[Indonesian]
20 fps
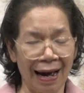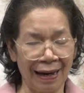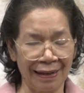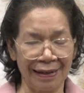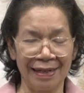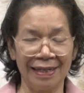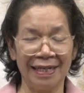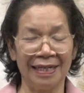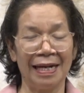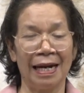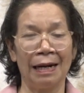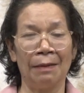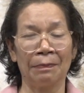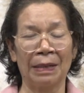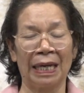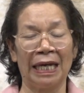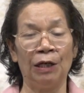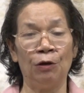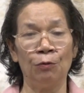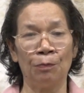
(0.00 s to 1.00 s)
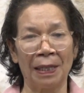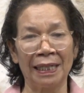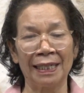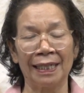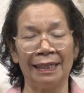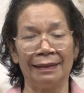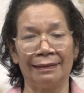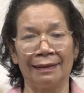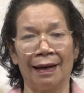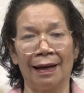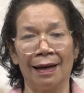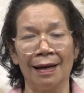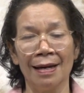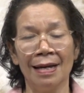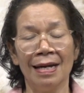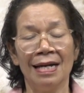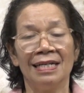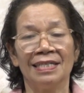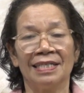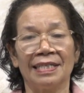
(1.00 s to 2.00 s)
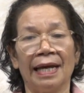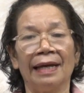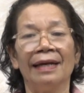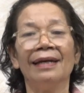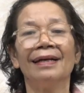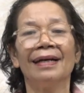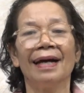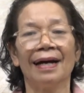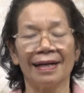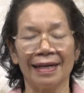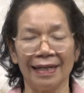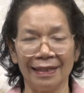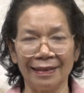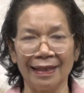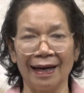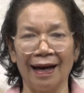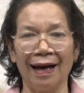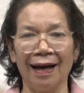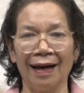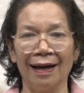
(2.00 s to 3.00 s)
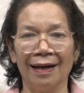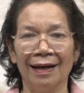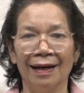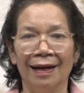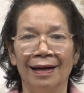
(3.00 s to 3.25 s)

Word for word: ada di dalam kehidupan kita sehingga kita